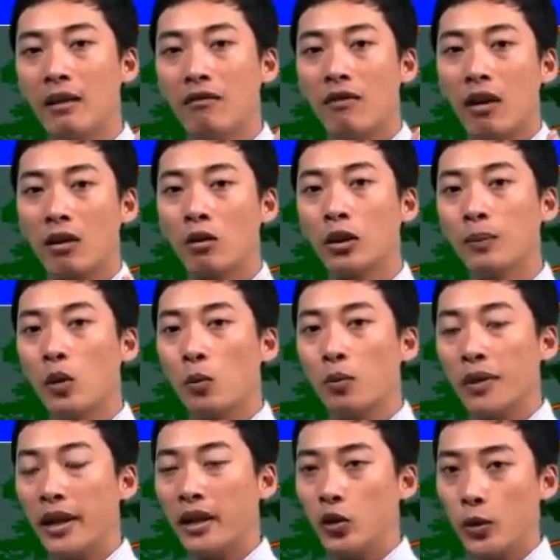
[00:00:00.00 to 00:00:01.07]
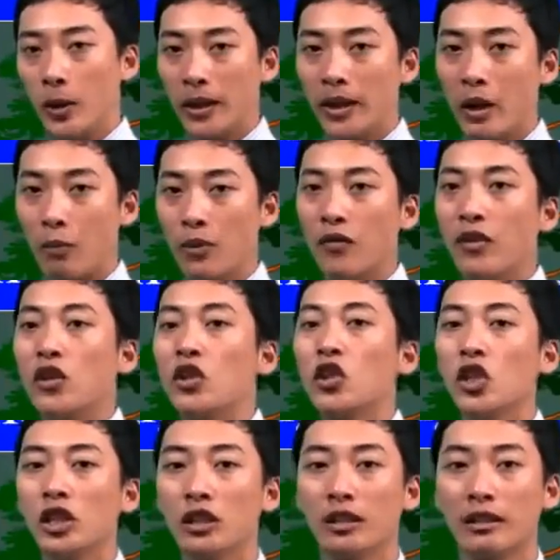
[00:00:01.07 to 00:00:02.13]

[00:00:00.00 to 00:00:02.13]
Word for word: Vật có tiếp tục gì? Chuyển động về phía trước.